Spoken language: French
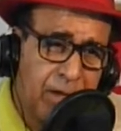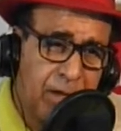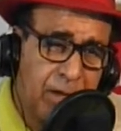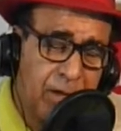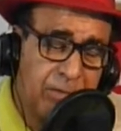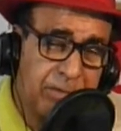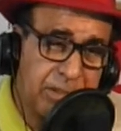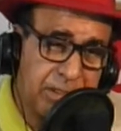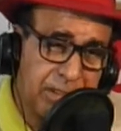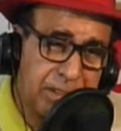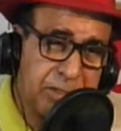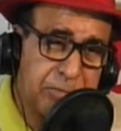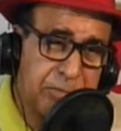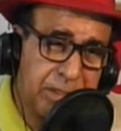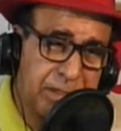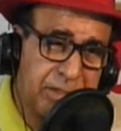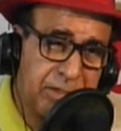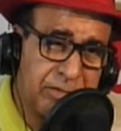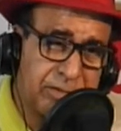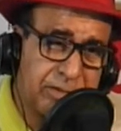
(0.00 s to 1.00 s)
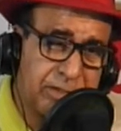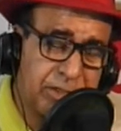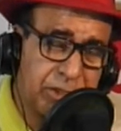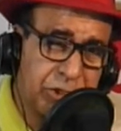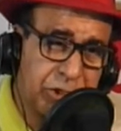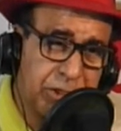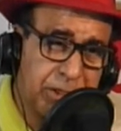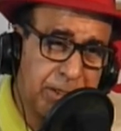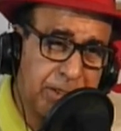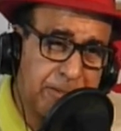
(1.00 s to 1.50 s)
Avec l'expérience que
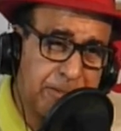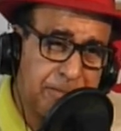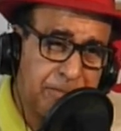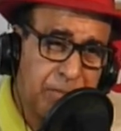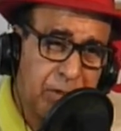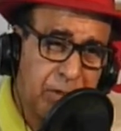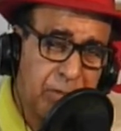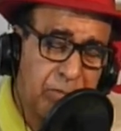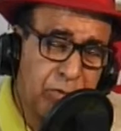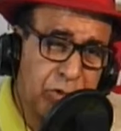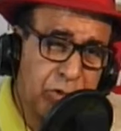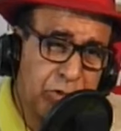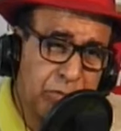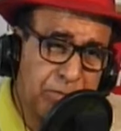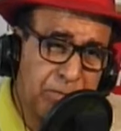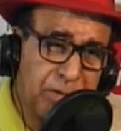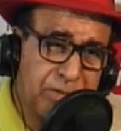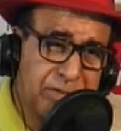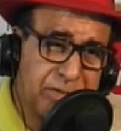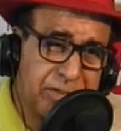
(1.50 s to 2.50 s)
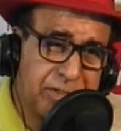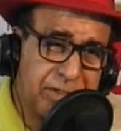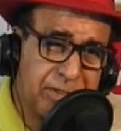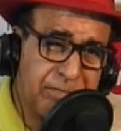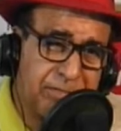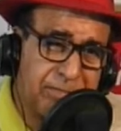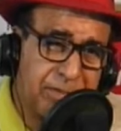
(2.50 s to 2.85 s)
j'ai, moi, je pense que.